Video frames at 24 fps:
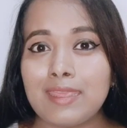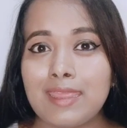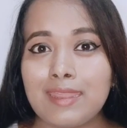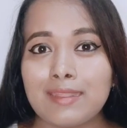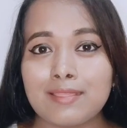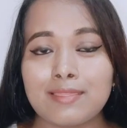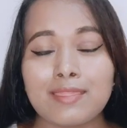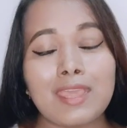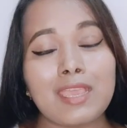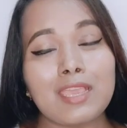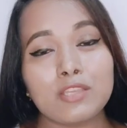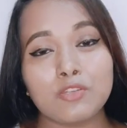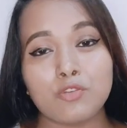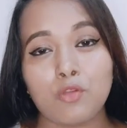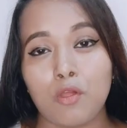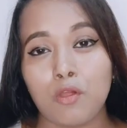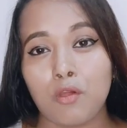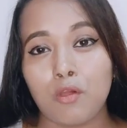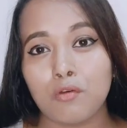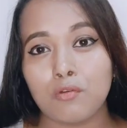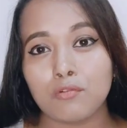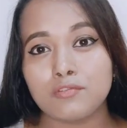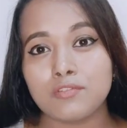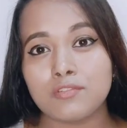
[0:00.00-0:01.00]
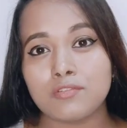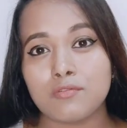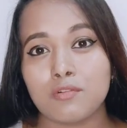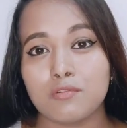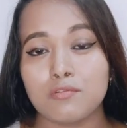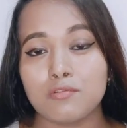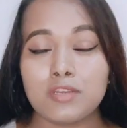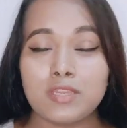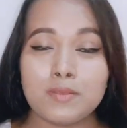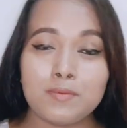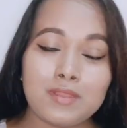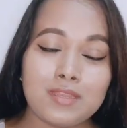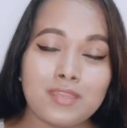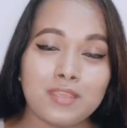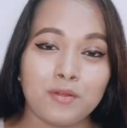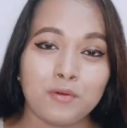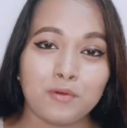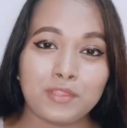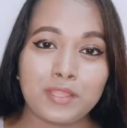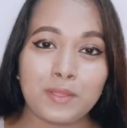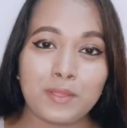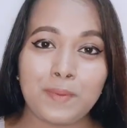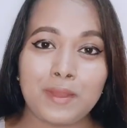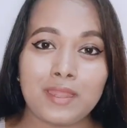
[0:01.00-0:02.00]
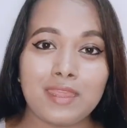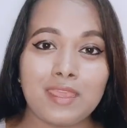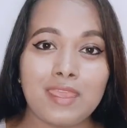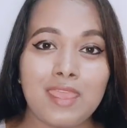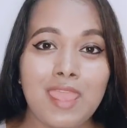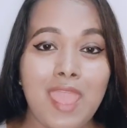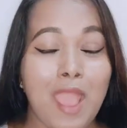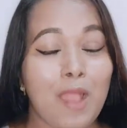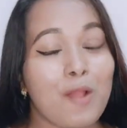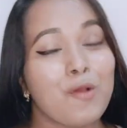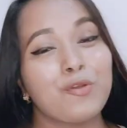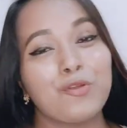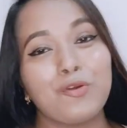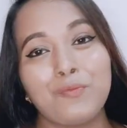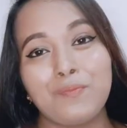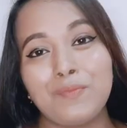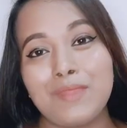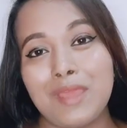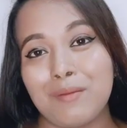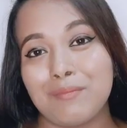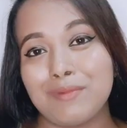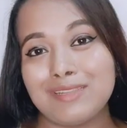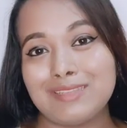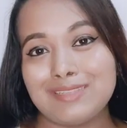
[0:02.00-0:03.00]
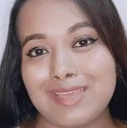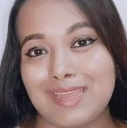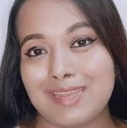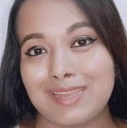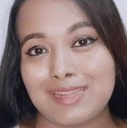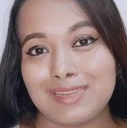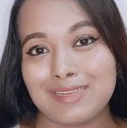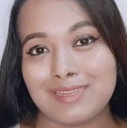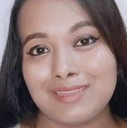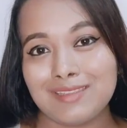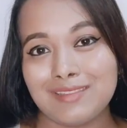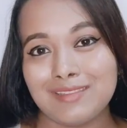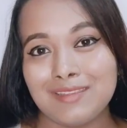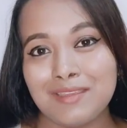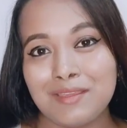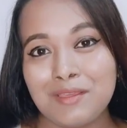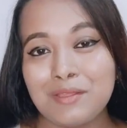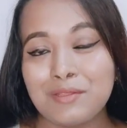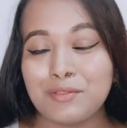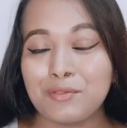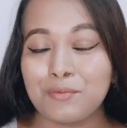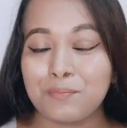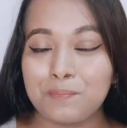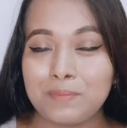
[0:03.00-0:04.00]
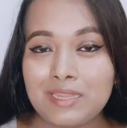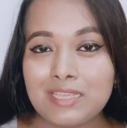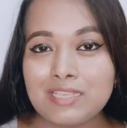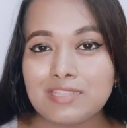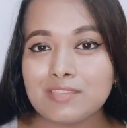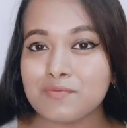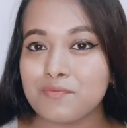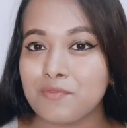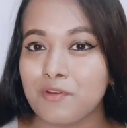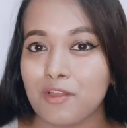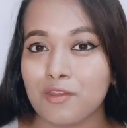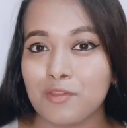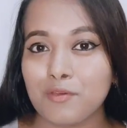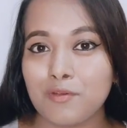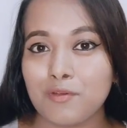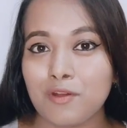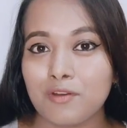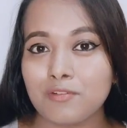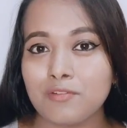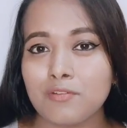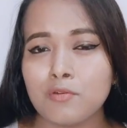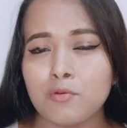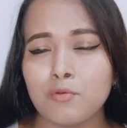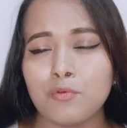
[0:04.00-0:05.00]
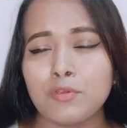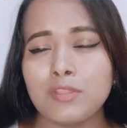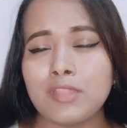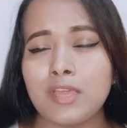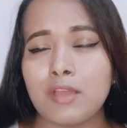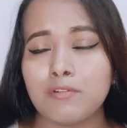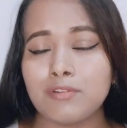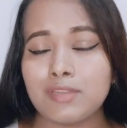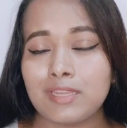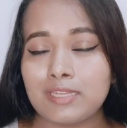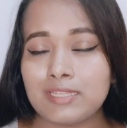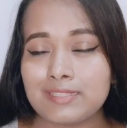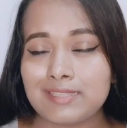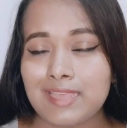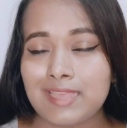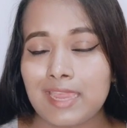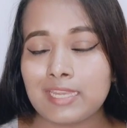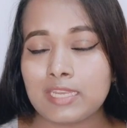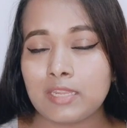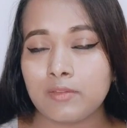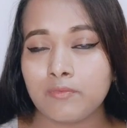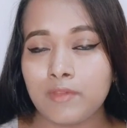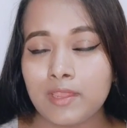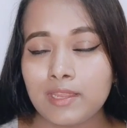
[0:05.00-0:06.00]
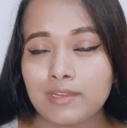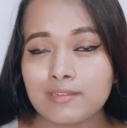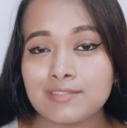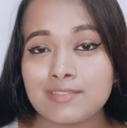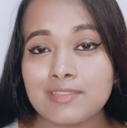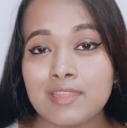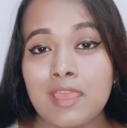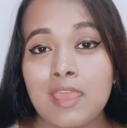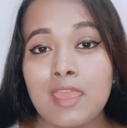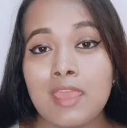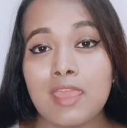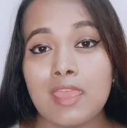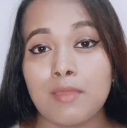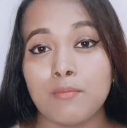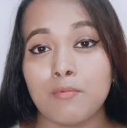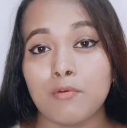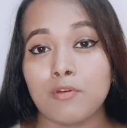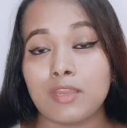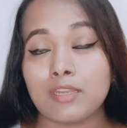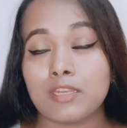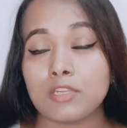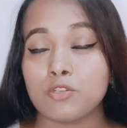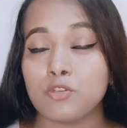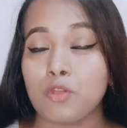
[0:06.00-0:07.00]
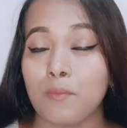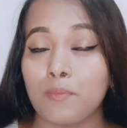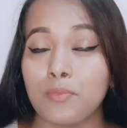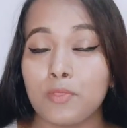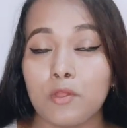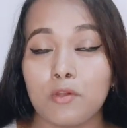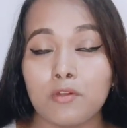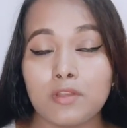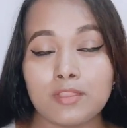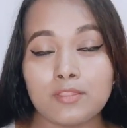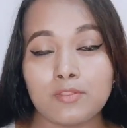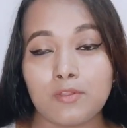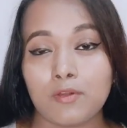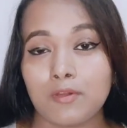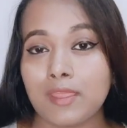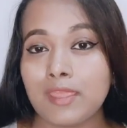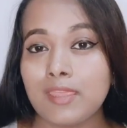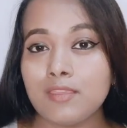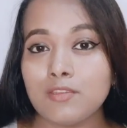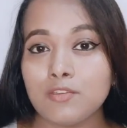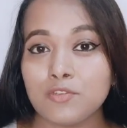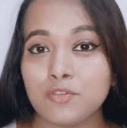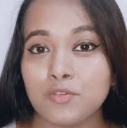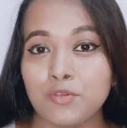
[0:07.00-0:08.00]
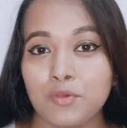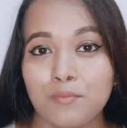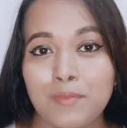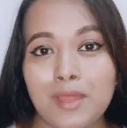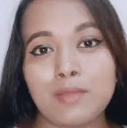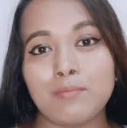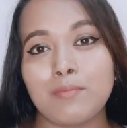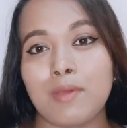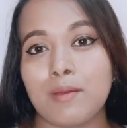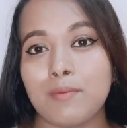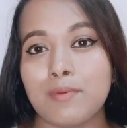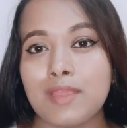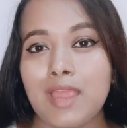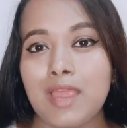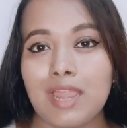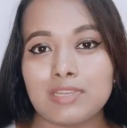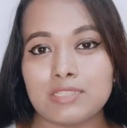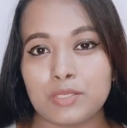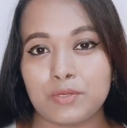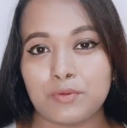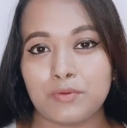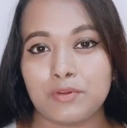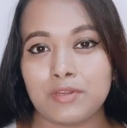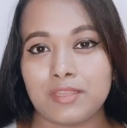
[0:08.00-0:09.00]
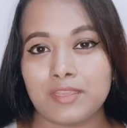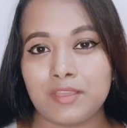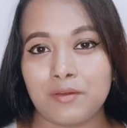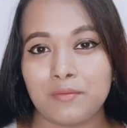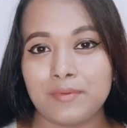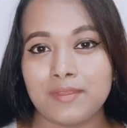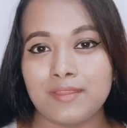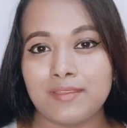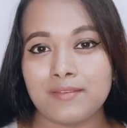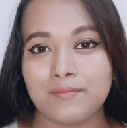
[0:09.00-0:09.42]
এর থেকে সহজ কোনো রিমেডি হতে পারে এখনও অবধি আমার জানা নেই তো প্লিজ ফলো করো উইদাউট এনি সাইড এফেক্টস এবং এটা সব ধরনের ত্বকেই সমানভাবে কার্যকরী হবে